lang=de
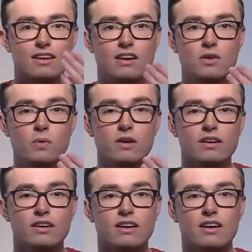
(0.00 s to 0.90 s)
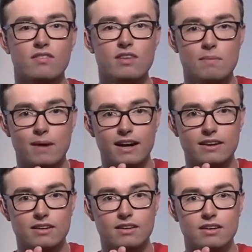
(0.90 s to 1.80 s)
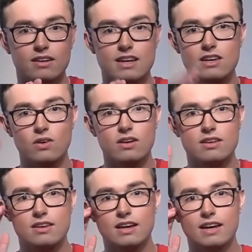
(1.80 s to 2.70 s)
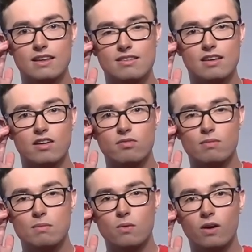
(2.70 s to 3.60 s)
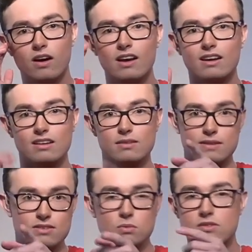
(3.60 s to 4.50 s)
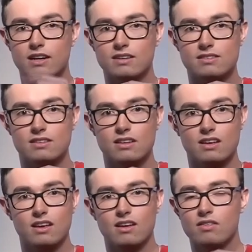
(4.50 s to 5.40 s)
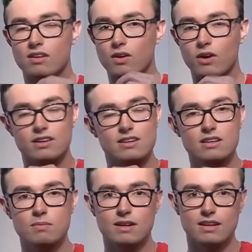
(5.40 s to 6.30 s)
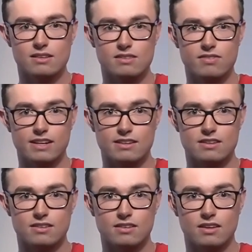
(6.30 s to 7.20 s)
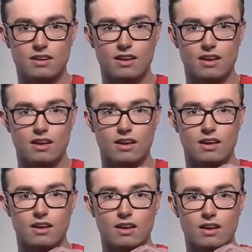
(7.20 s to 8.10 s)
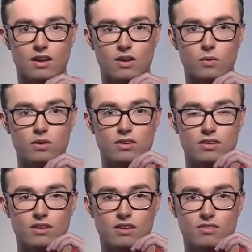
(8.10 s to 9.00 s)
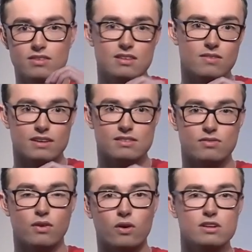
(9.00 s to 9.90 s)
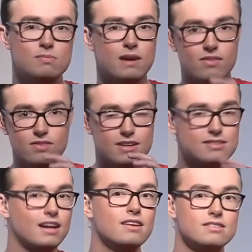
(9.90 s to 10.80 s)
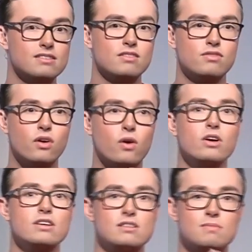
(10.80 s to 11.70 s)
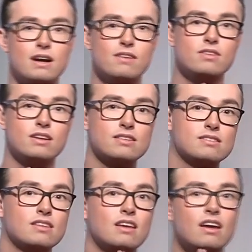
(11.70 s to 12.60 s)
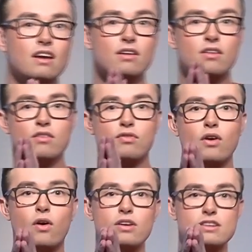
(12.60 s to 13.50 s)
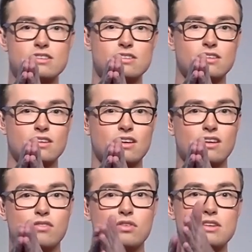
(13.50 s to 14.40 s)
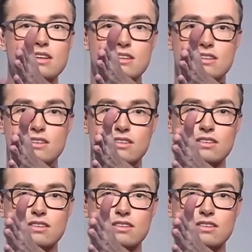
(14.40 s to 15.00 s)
Nur wir beide. Ich höre dich hier rechts auf meinem Ohr. Das, was du sagst, hört nicht mehr die ganze Welt. Und wisst ihr was? Für euch machen wir das alles. Für euch machen wir das. Für euch. Für dich.